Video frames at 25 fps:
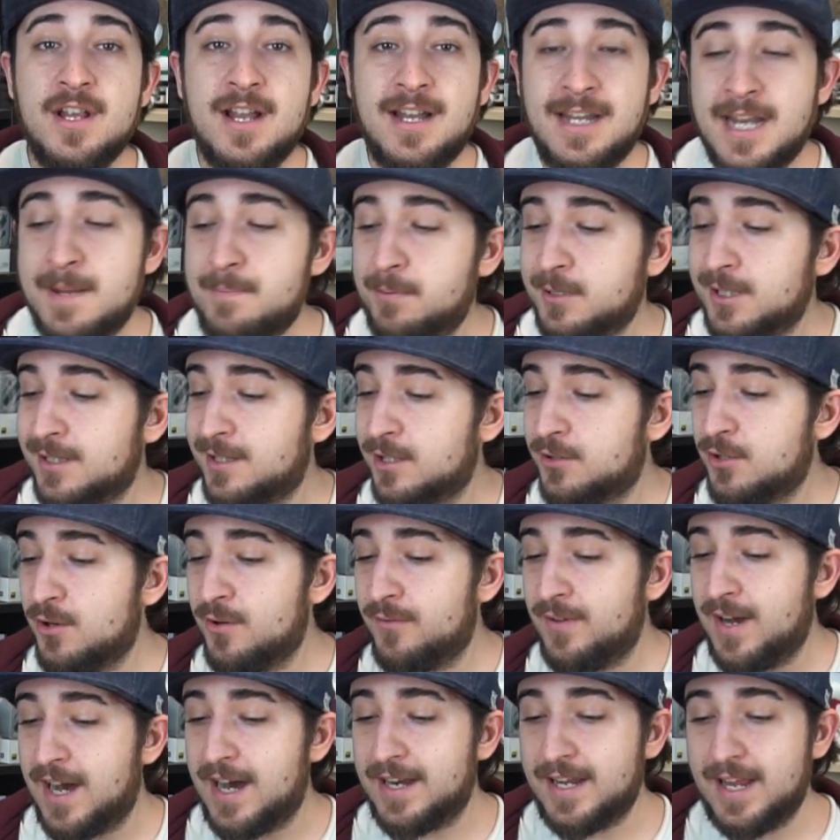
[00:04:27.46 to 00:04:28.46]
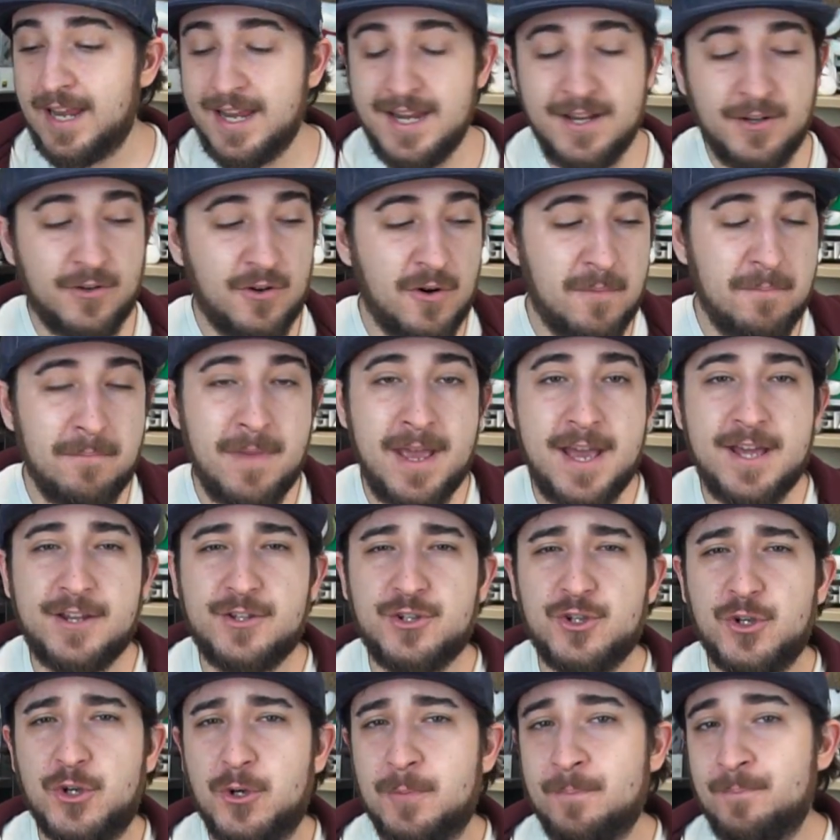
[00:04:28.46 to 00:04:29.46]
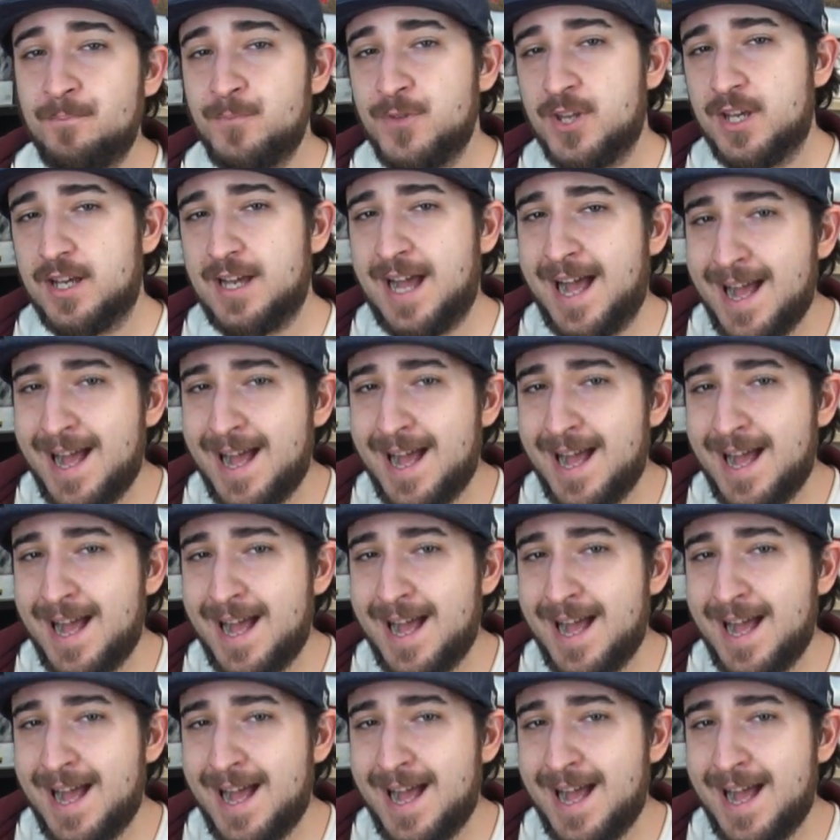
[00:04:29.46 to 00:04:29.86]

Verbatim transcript: Le potete trovare in commercio eh,